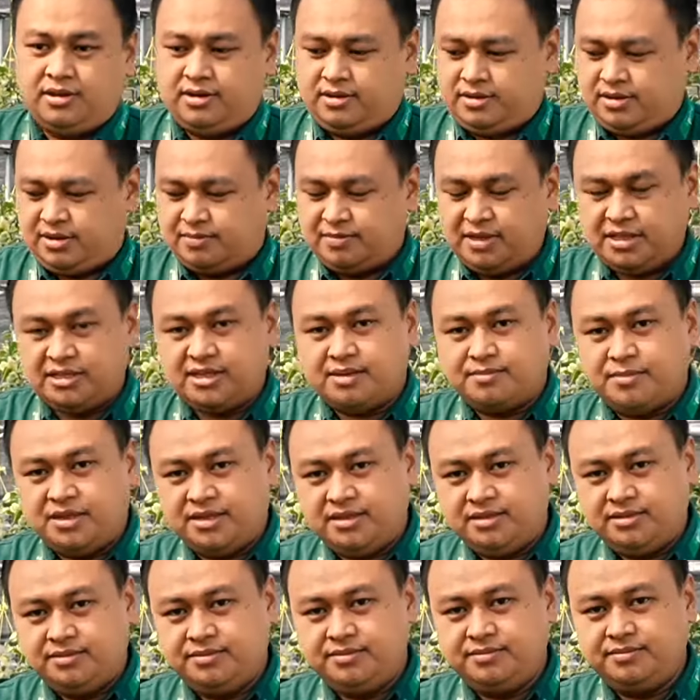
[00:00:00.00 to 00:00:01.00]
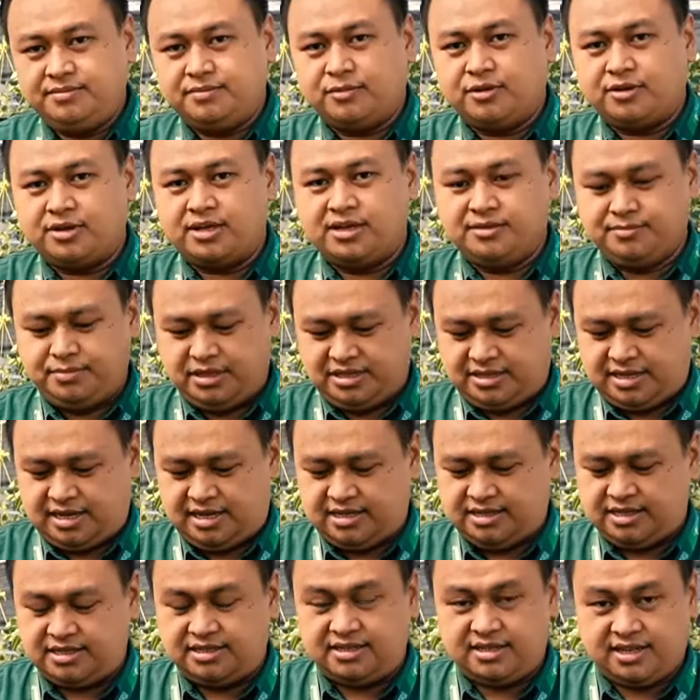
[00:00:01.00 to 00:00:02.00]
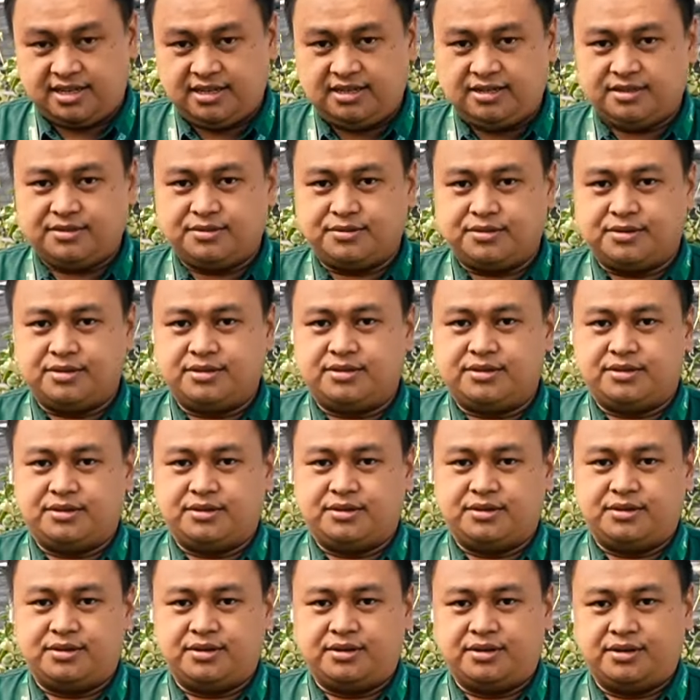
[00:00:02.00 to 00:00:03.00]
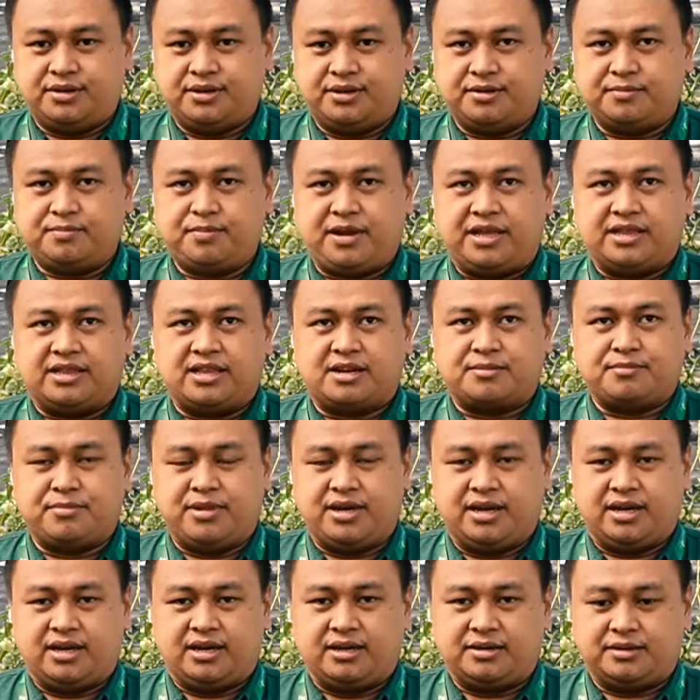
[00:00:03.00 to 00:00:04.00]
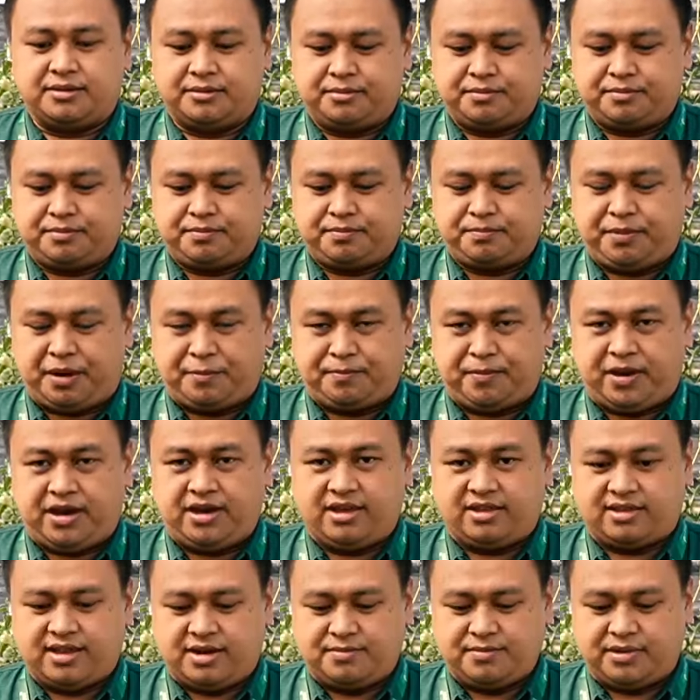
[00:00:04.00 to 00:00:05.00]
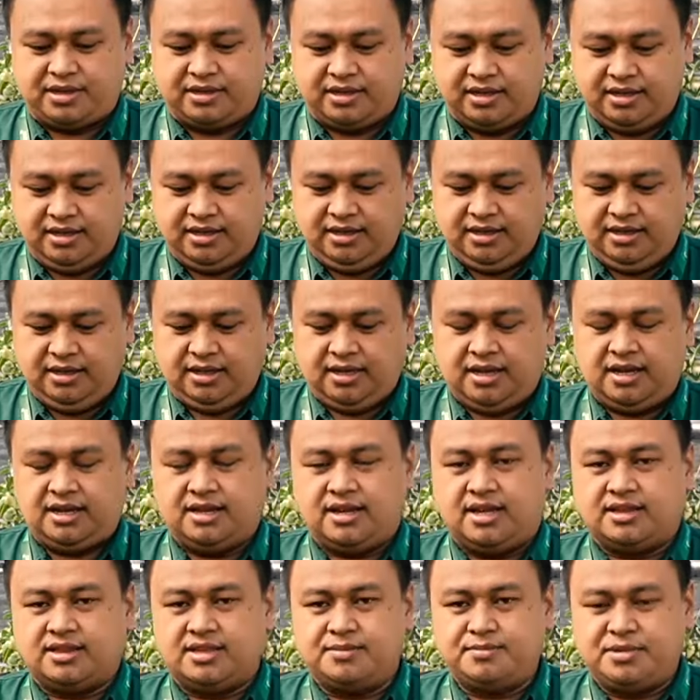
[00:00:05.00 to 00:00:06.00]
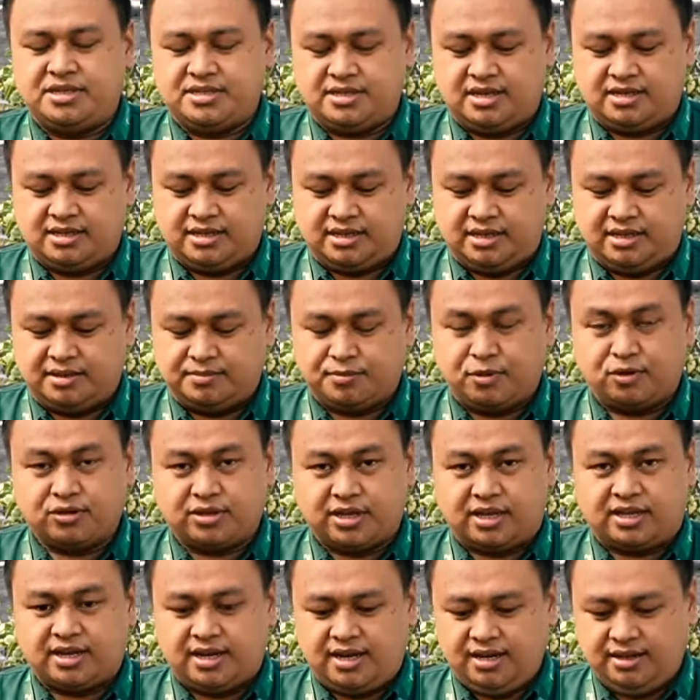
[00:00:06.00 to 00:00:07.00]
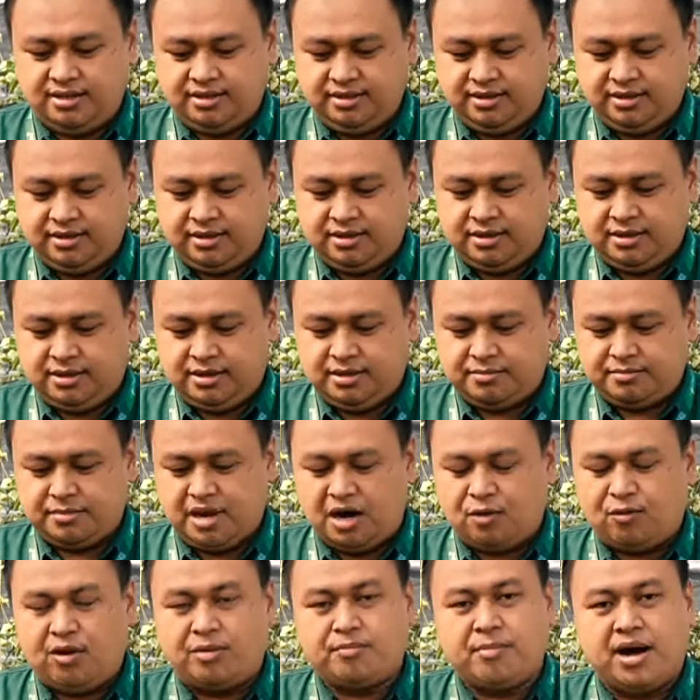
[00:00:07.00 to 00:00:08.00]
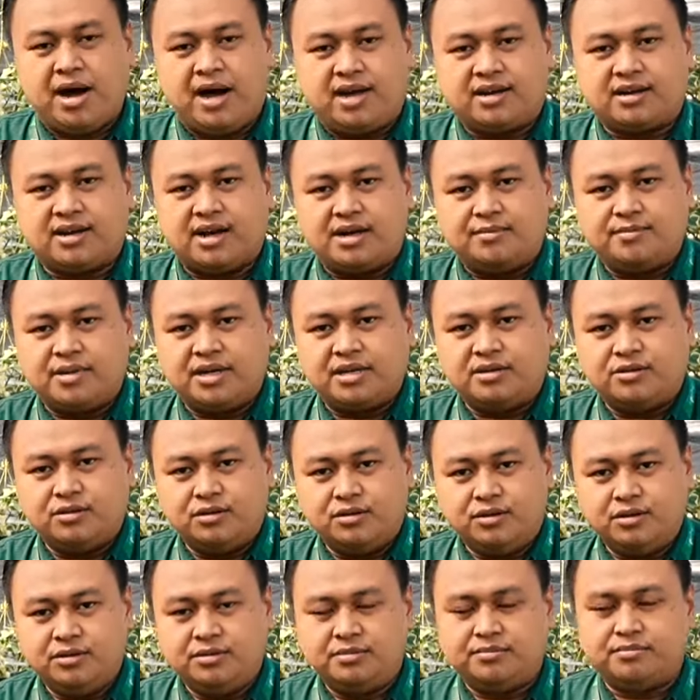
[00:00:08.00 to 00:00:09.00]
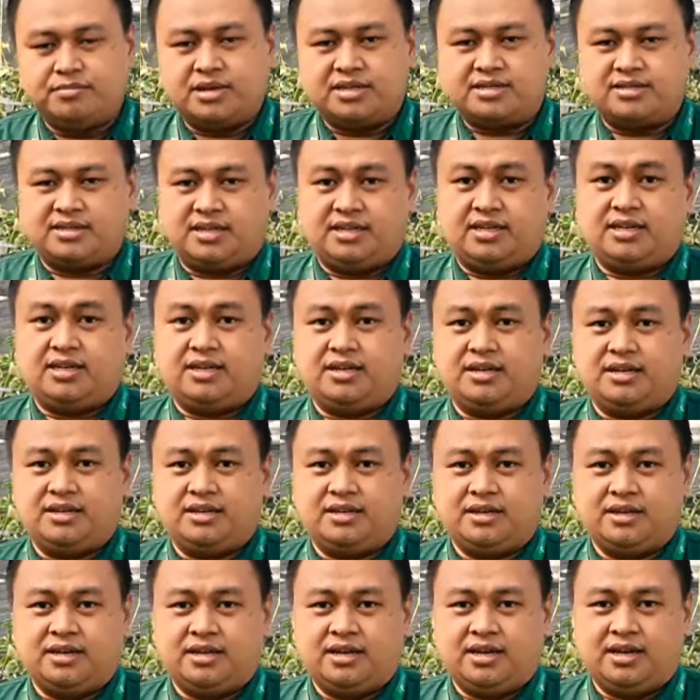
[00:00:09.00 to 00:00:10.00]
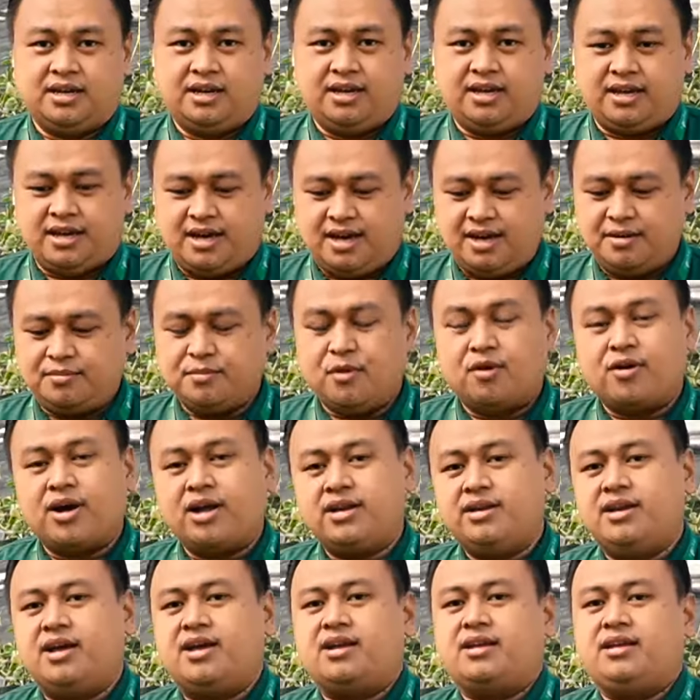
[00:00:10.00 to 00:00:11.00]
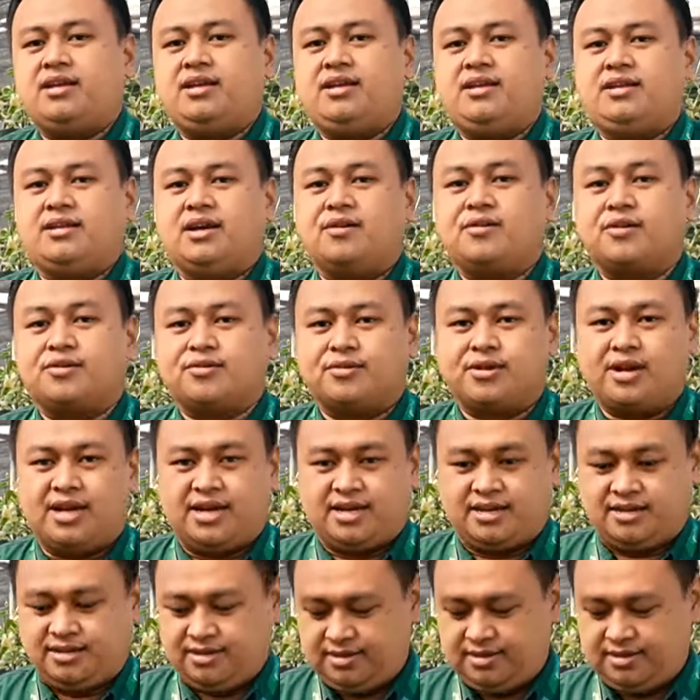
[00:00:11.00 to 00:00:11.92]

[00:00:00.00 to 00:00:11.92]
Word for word: teman-teman mungkin bisa dicek untuk planter bag PP hitam ini nanti bisa dibuktikan bahwa bahan kami itu bersih ya bukan dari daur ulang